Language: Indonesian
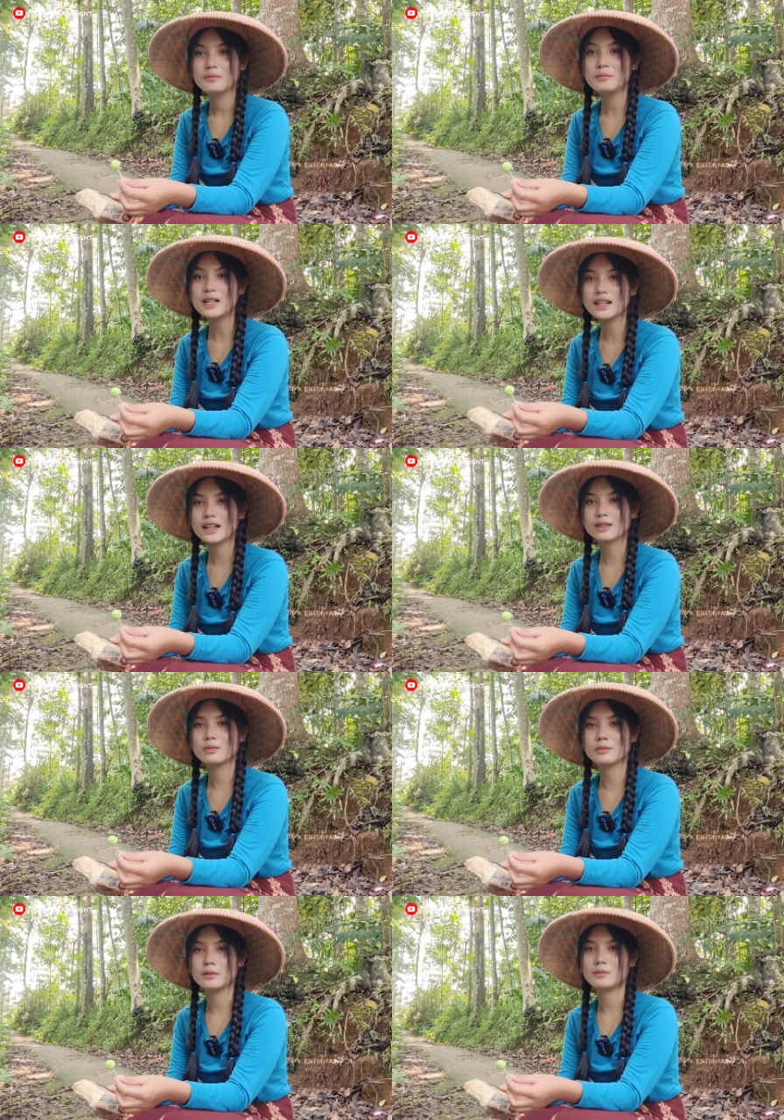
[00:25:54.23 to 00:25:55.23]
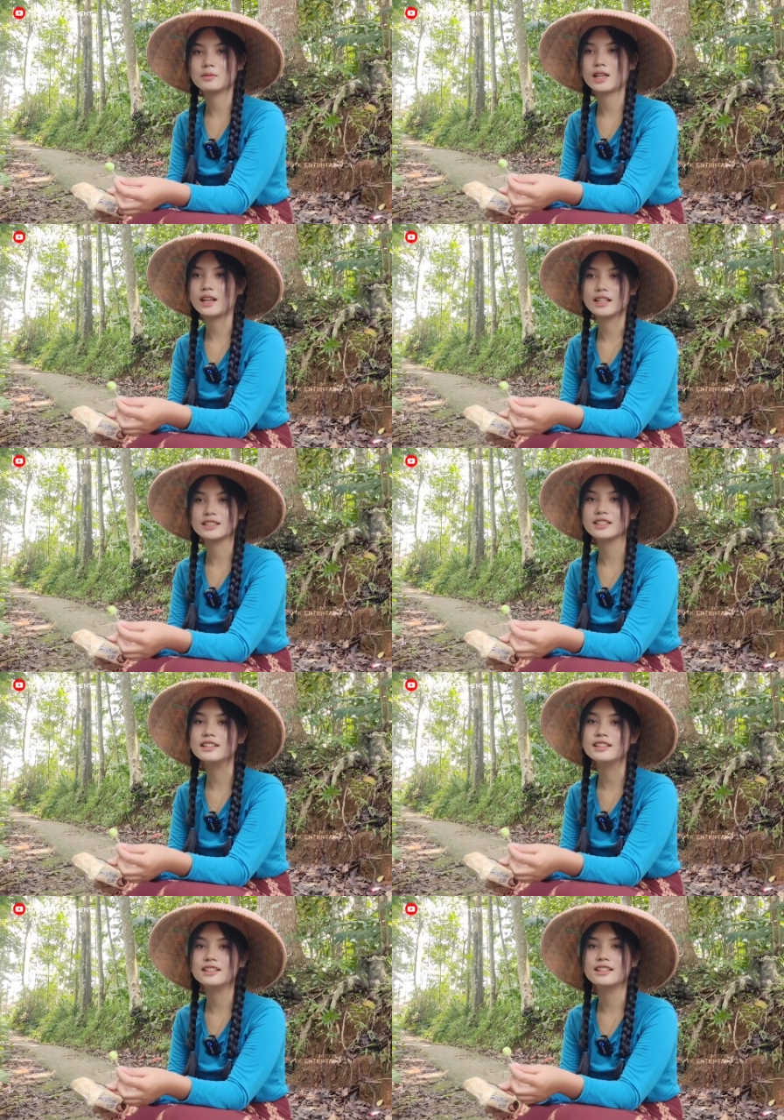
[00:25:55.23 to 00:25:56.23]
me atau merembisa nes
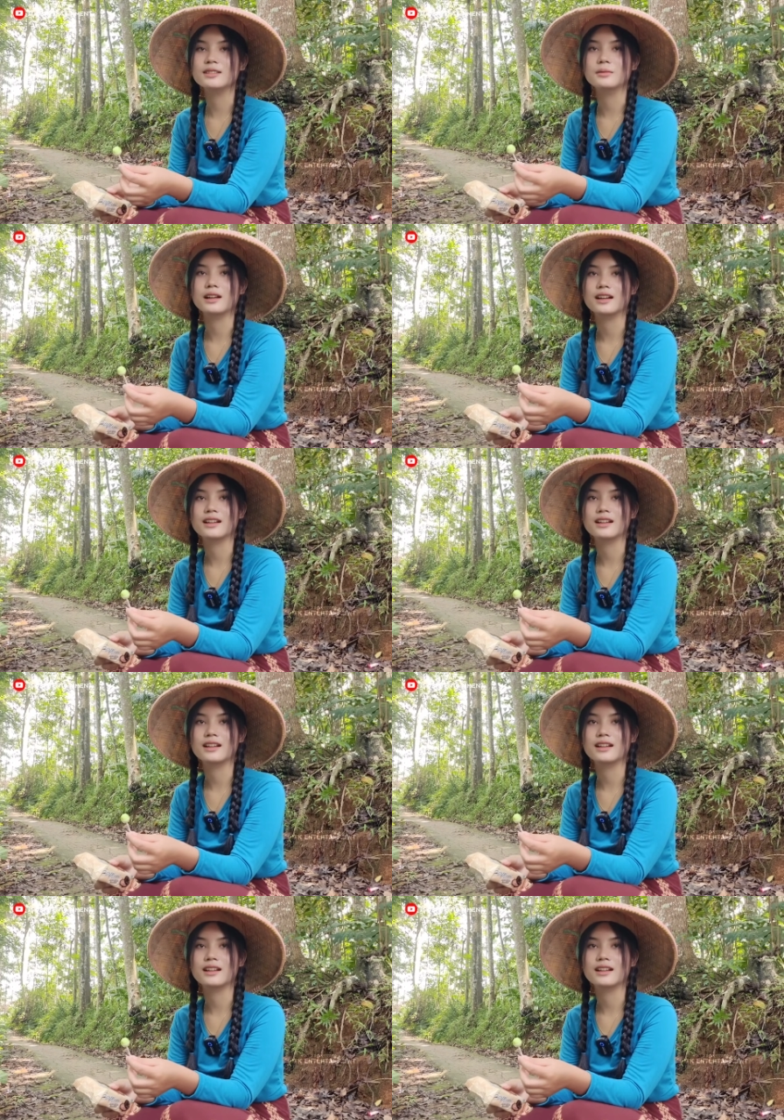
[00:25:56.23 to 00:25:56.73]
nge iya mah